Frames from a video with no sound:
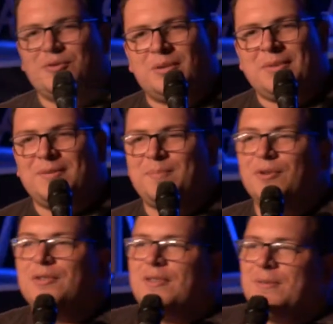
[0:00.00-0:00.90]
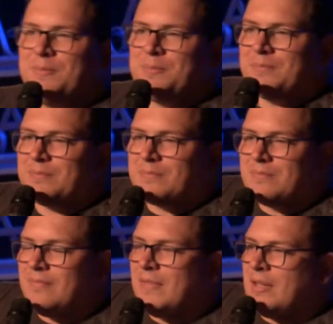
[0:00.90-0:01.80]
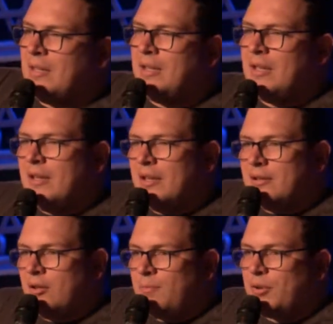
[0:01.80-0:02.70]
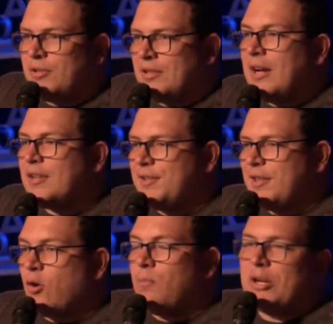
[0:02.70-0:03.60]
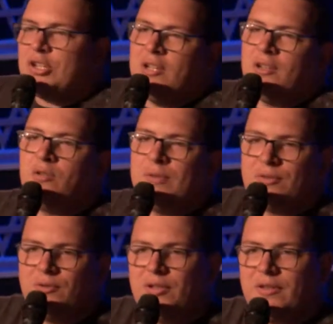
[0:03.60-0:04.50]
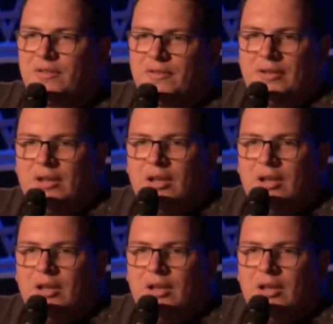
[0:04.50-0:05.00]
com a minha esposa, tendo a oportunidade de estar compartilhando algumas coisas